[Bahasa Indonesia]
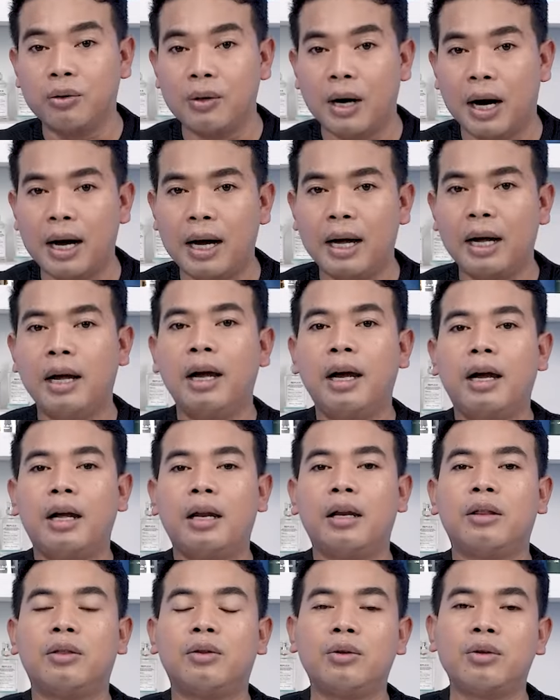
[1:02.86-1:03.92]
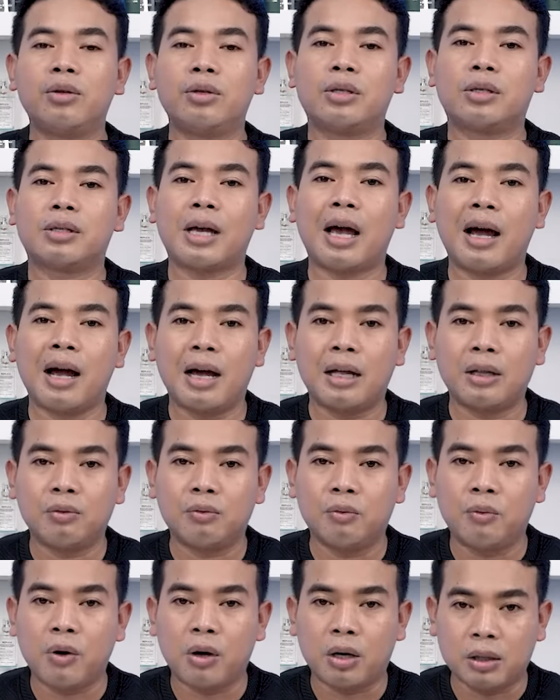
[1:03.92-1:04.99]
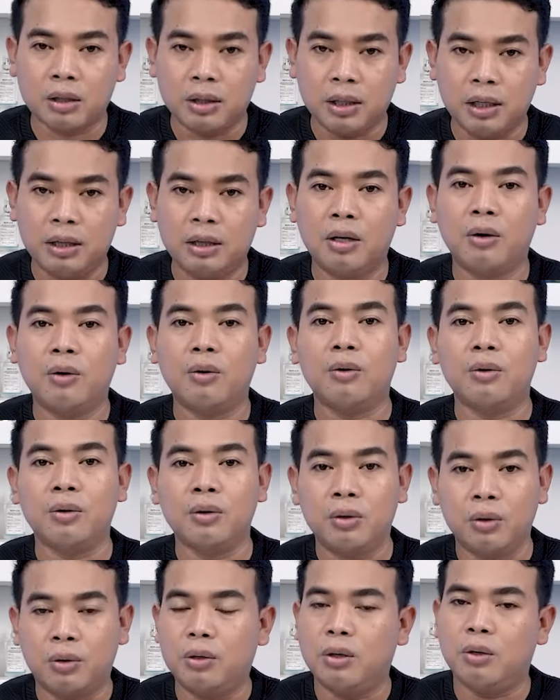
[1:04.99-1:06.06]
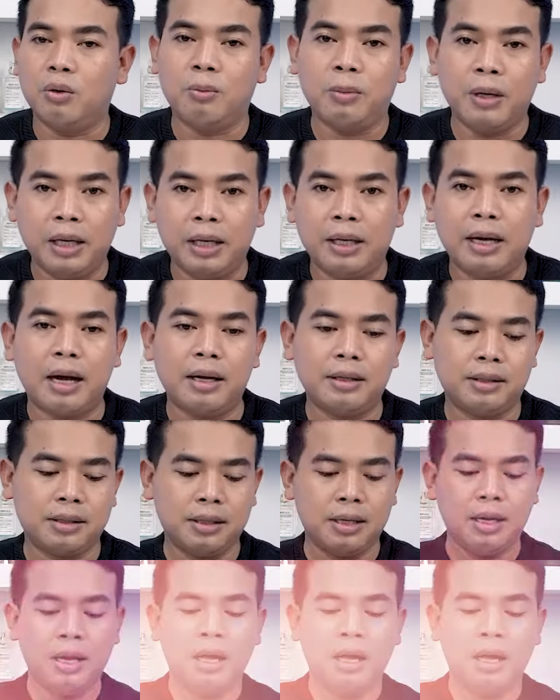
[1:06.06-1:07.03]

gua ini tuh sangat worth it untuk lo beli guys.